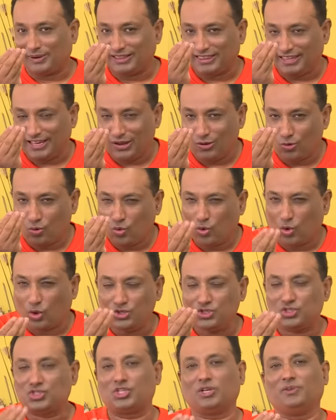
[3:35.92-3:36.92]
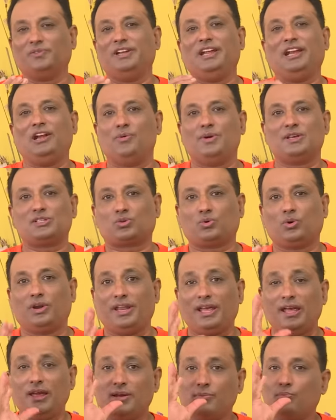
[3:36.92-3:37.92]
పడితే కొంచెం నీళ్లు
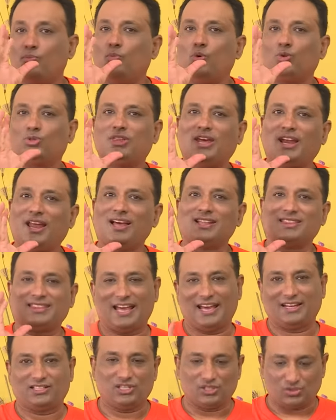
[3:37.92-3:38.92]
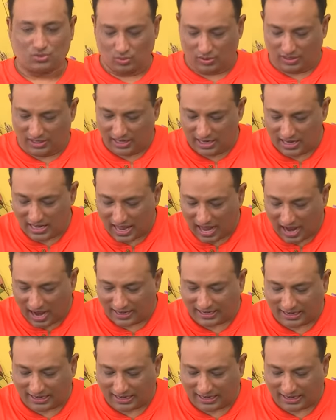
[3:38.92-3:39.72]
వేసుకోండి ముద్దలా తయారు చేసుకోండి ఆ